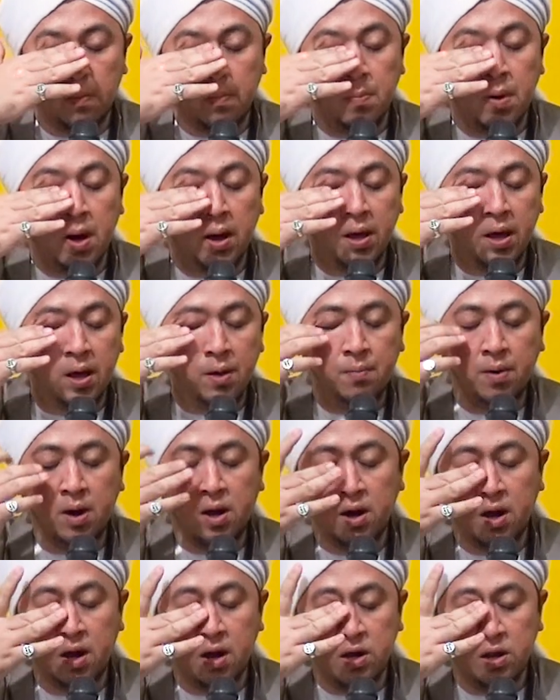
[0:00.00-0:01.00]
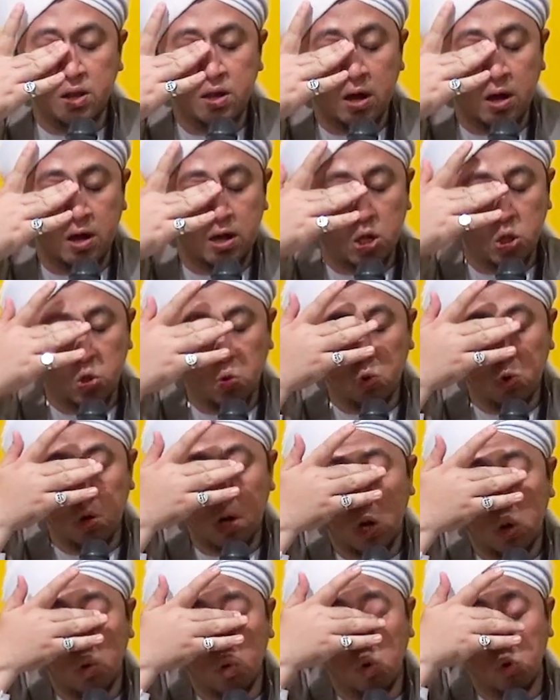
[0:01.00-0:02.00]
bagaimana dia itu
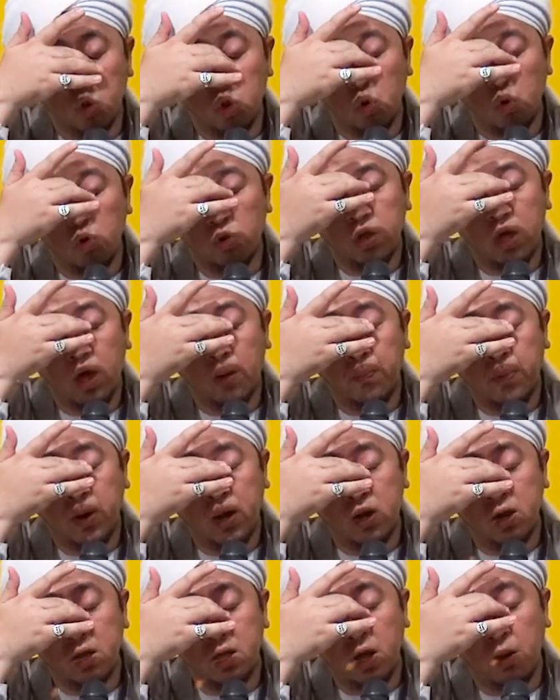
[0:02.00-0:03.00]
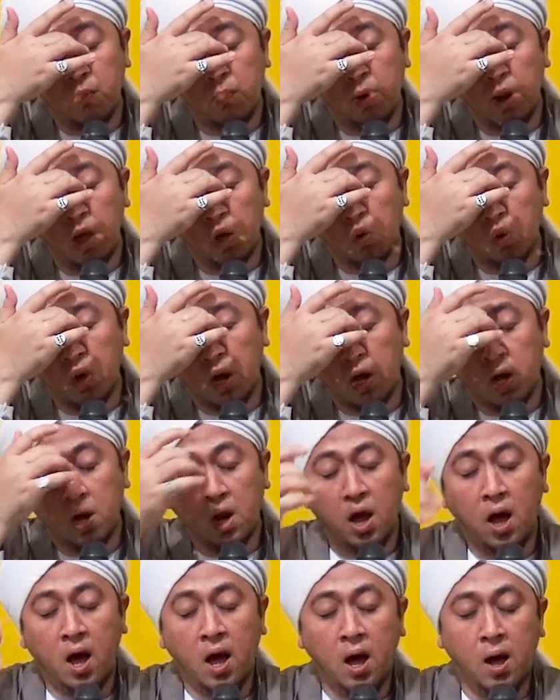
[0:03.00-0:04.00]
dan untuk siapa dia melakukan
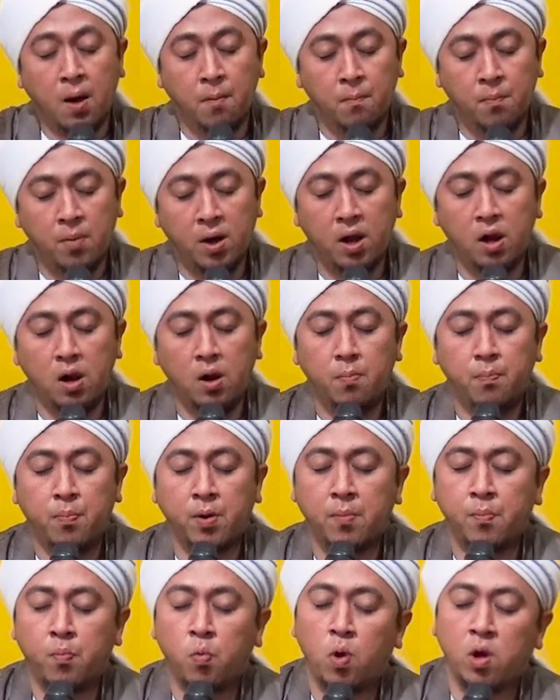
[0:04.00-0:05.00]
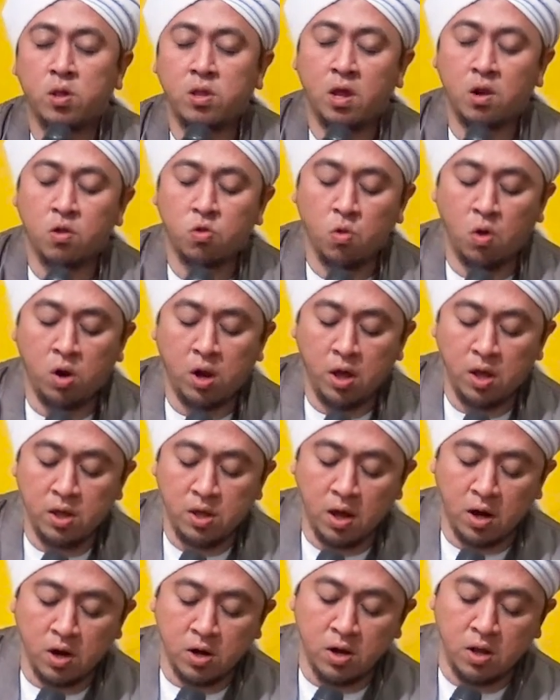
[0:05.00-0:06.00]
amal perbuatan soleh
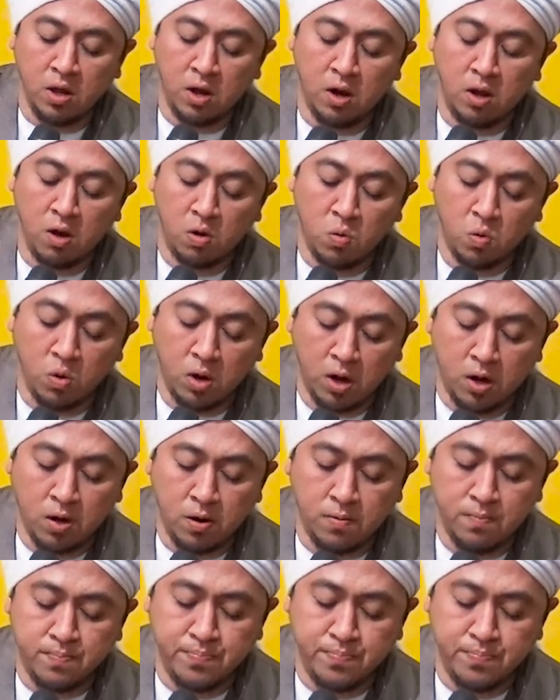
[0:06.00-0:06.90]
yang dia lakukan.